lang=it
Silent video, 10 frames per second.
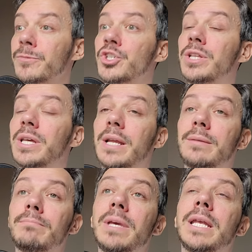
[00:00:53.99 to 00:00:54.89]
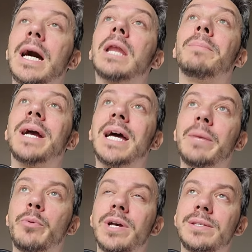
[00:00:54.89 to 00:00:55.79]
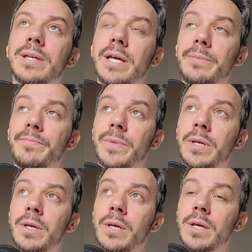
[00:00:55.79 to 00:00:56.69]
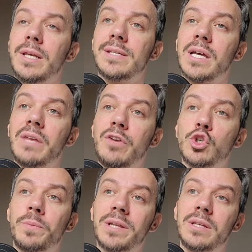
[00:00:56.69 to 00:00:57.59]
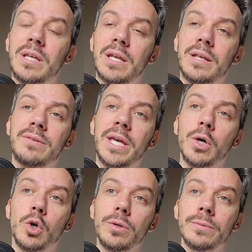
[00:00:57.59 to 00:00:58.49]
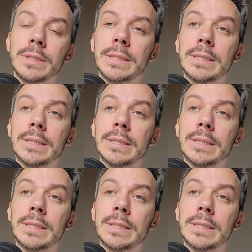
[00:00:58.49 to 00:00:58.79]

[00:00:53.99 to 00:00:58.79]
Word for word: cedere Megnan magari può essere il sacrificio per tenere Teo,